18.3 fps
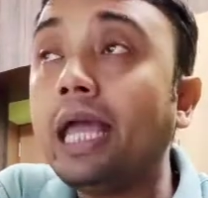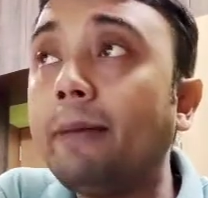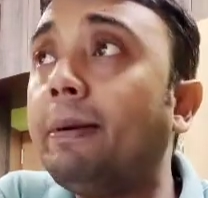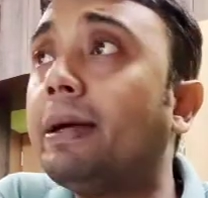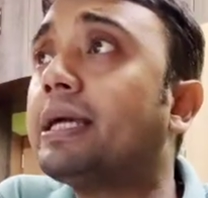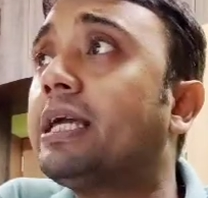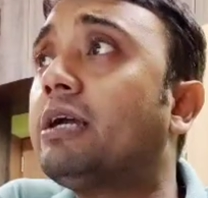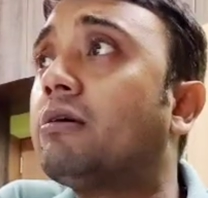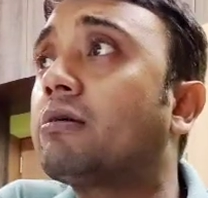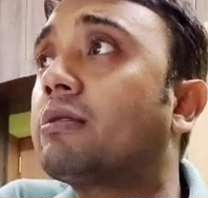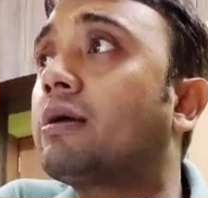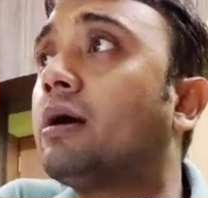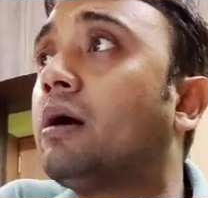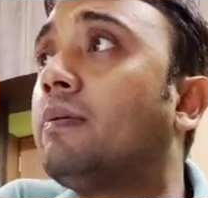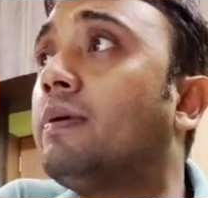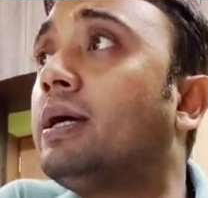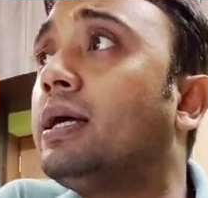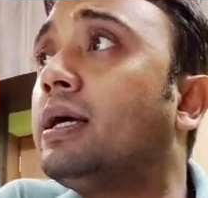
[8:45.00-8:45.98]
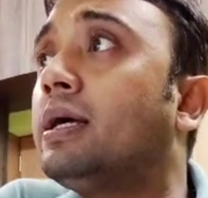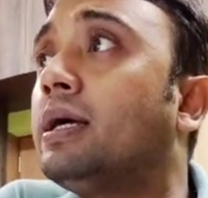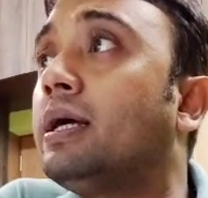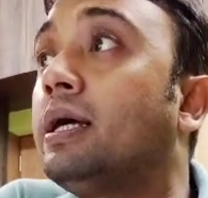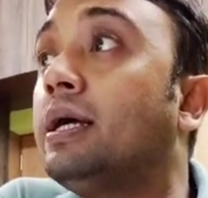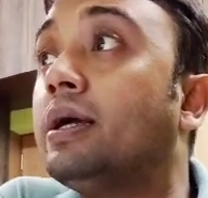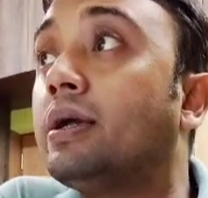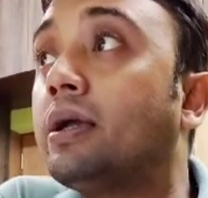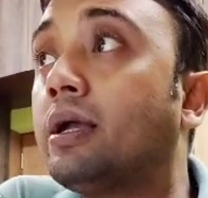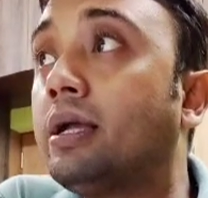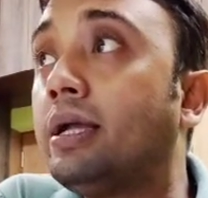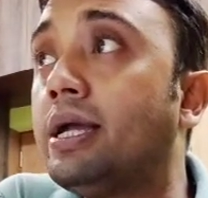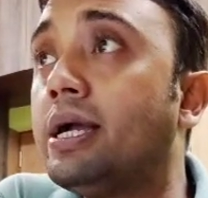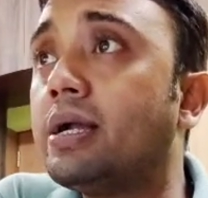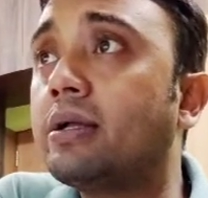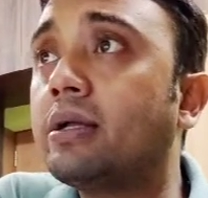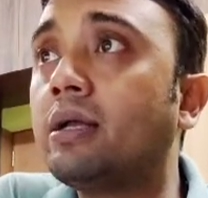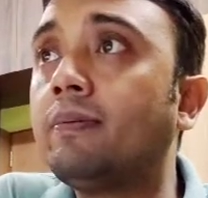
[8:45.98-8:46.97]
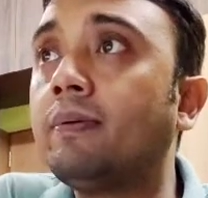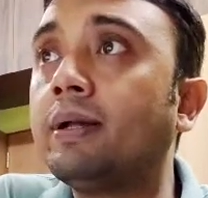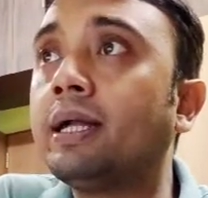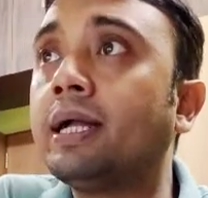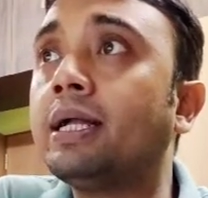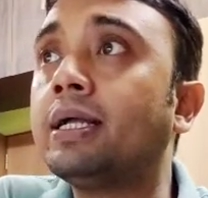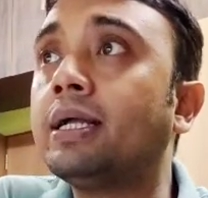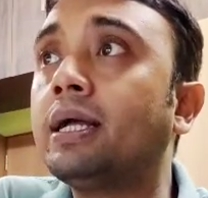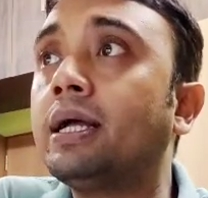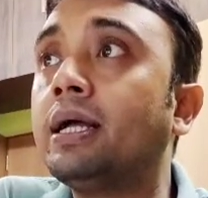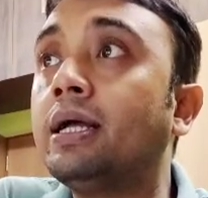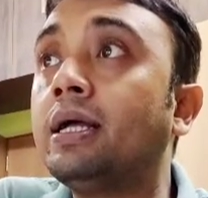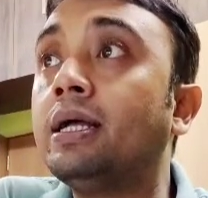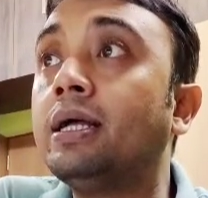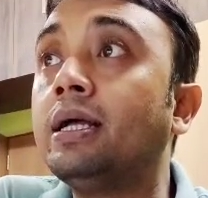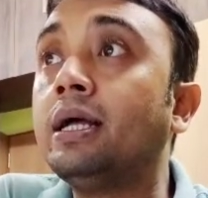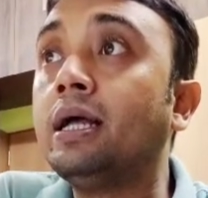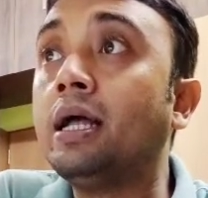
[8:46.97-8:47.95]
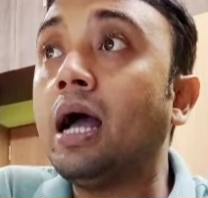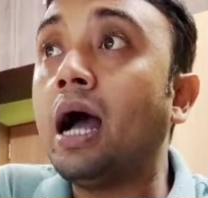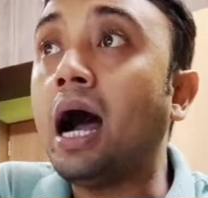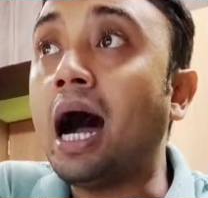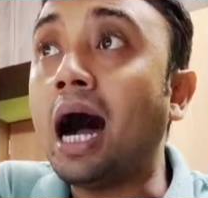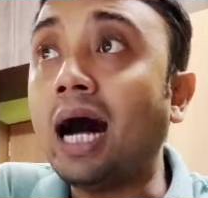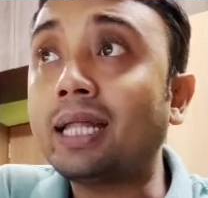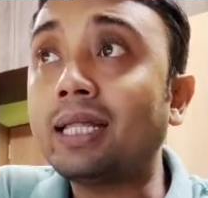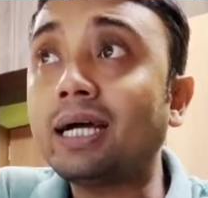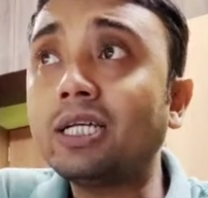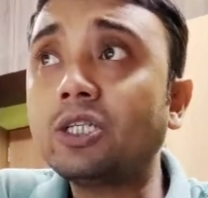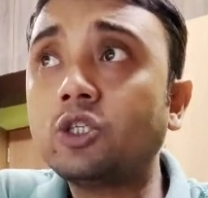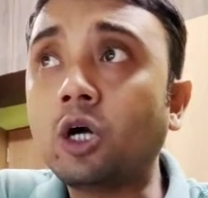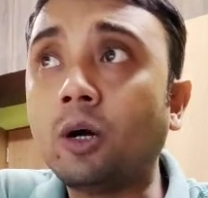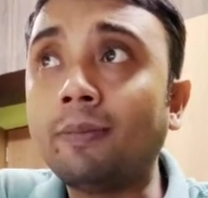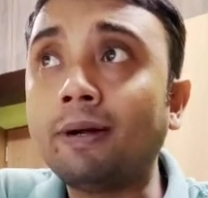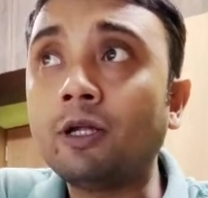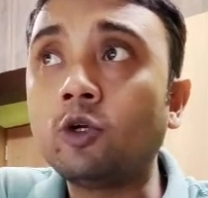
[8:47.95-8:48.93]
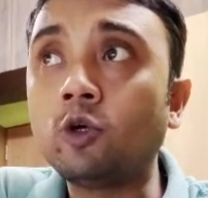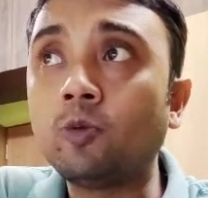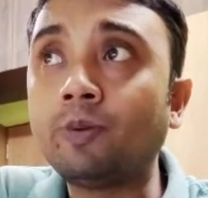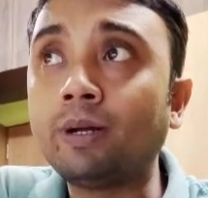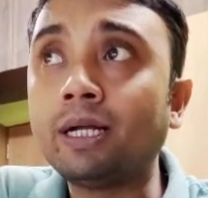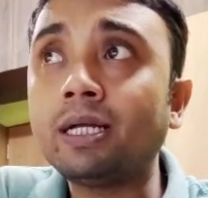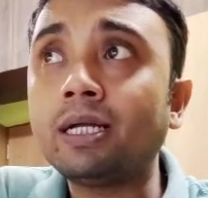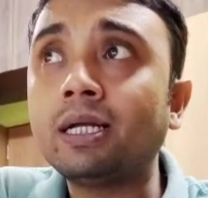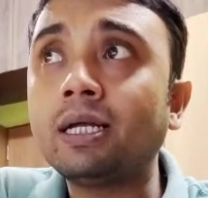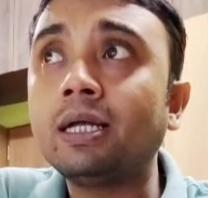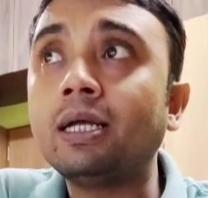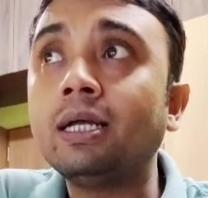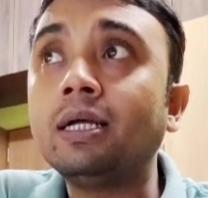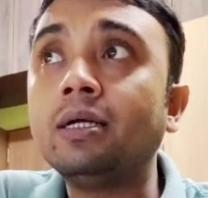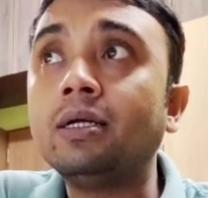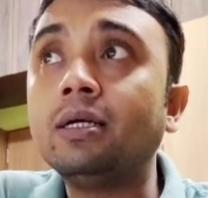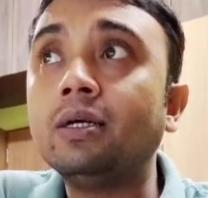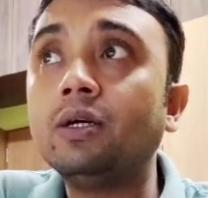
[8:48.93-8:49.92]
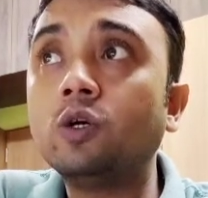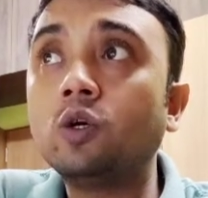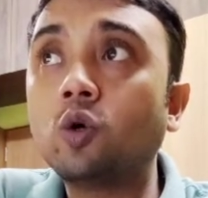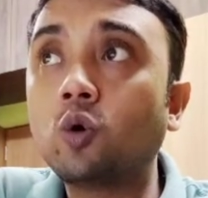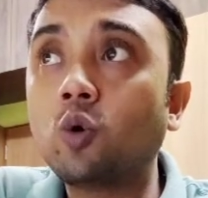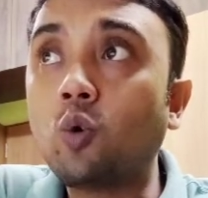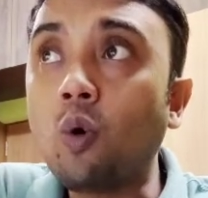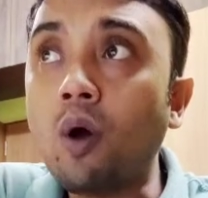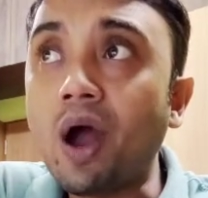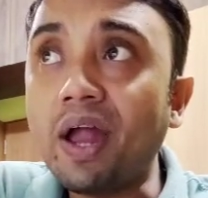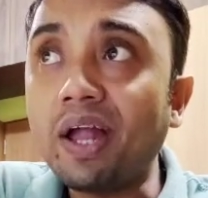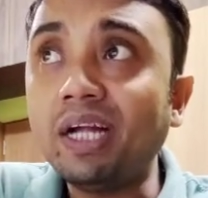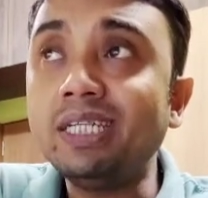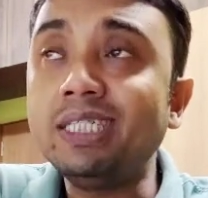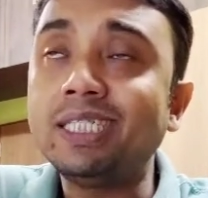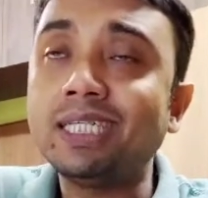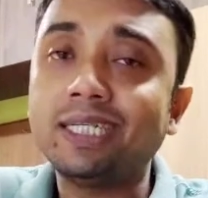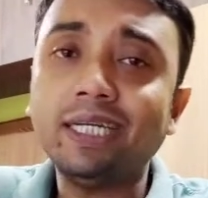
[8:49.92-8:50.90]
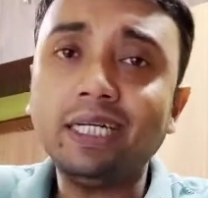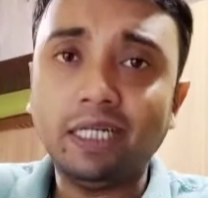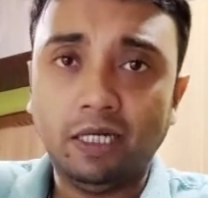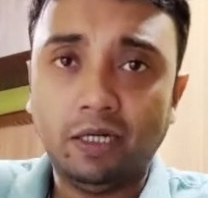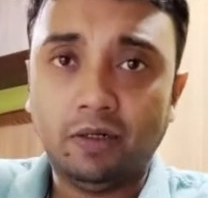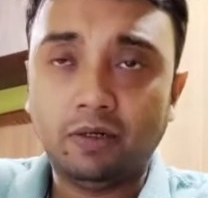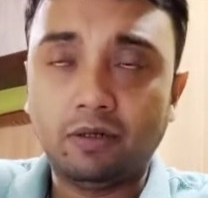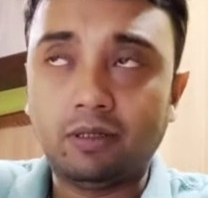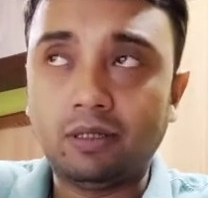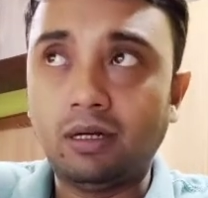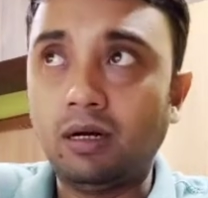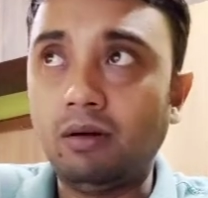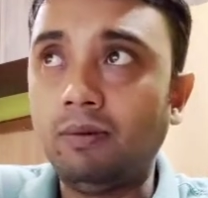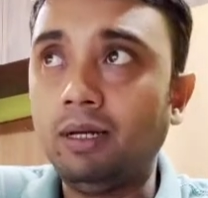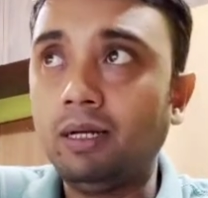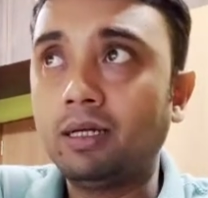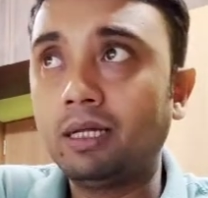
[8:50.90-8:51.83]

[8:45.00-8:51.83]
এবার কি করতে হবে ক্রিয়েট রিবনের আদার্স কমান্ড গ্রুপের কোয়ারি ভিসারে ক্লিক করতে হবে